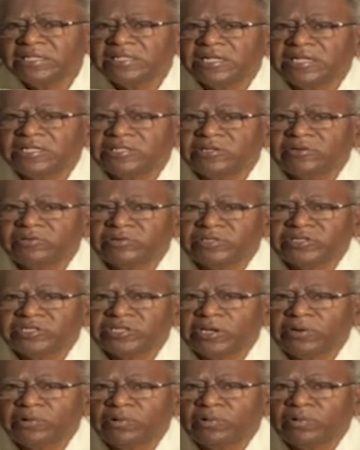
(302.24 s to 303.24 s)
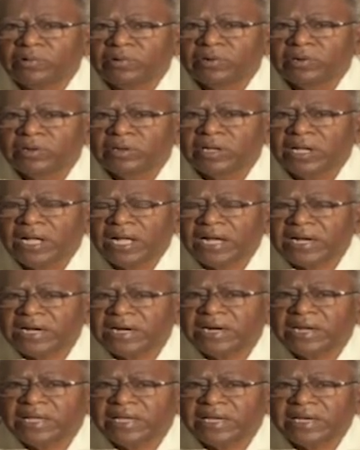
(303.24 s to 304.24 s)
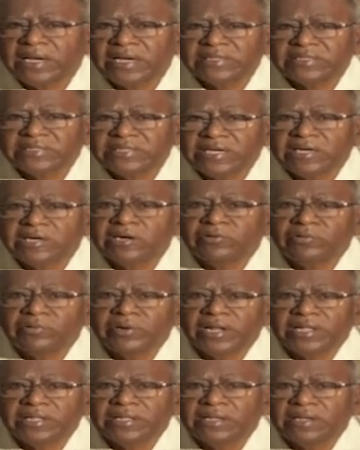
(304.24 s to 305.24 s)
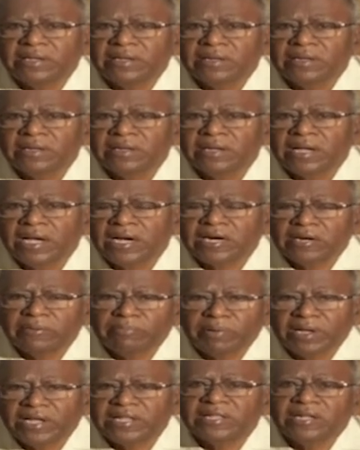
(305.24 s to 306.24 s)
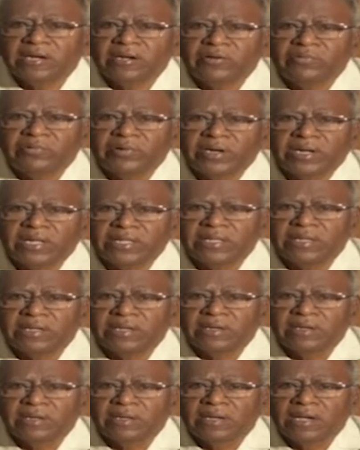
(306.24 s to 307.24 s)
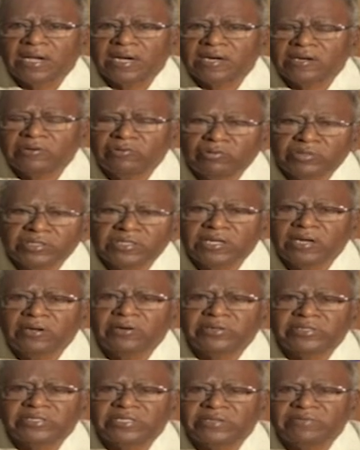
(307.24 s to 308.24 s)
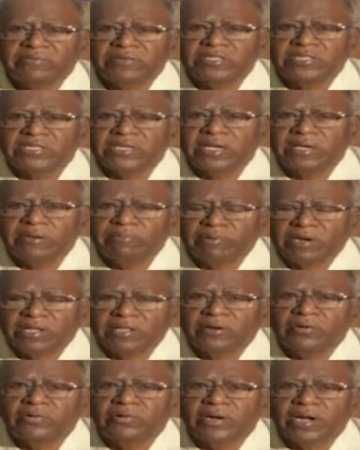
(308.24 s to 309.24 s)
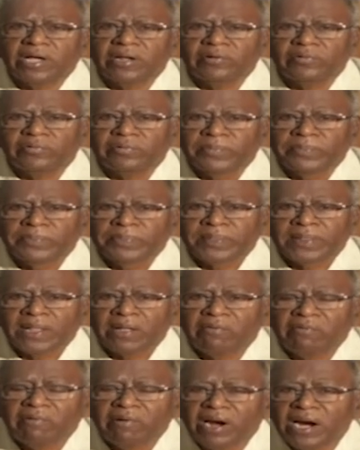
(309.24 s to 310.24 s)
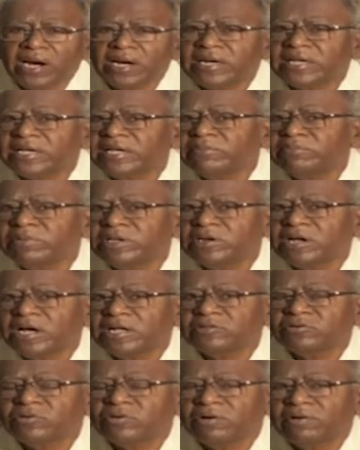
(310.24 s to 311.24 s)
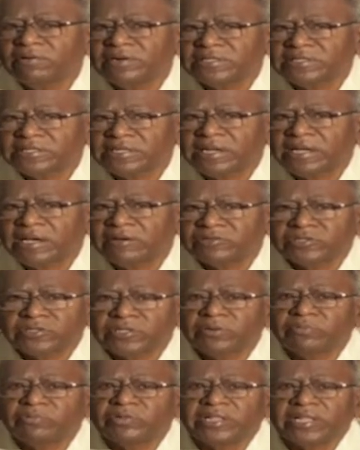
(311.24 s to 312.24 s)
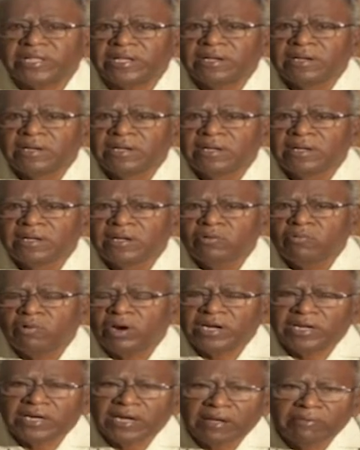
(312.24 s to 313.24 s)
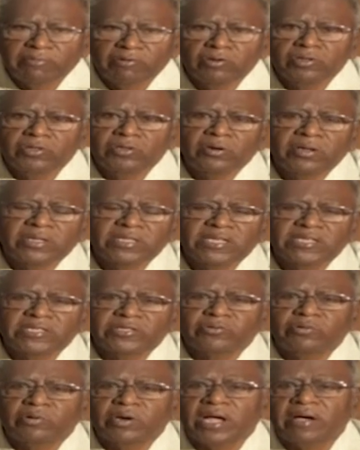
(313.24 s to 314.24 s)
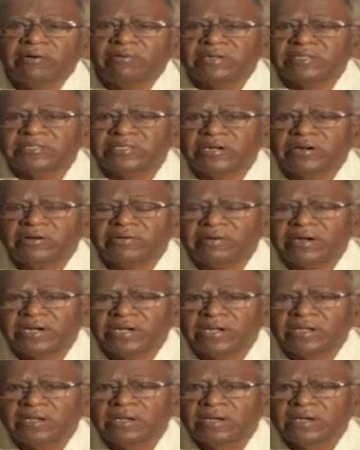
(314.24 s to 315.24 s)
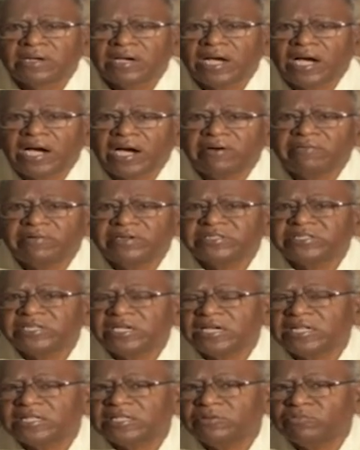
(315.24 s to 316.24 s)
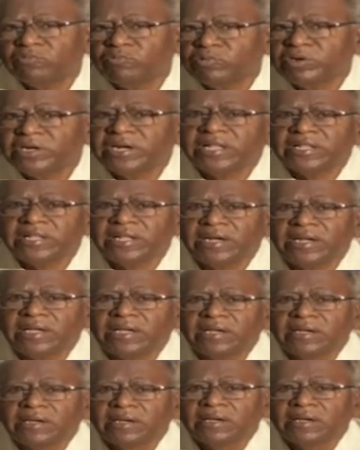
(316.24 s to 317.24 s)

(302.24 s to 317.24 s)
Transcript: నుంచి అయితే వచ్చారో అక్కడ ఇంకా చీకటి ఉన్నది అక్కడ పేదరికం ఉన్నది అక్కడ గుడిసెల్లో జీవించే ఈ ప్రజలు ఉన్నారు వాళ్ళకి మీరు ఆదుకోవాల్సిన అవసరం ఉంది వాళ్ళని అభివృద్ధిలో తీసుకురావాల్సినటువంటి ఆవశ్యకత ఉన్నదని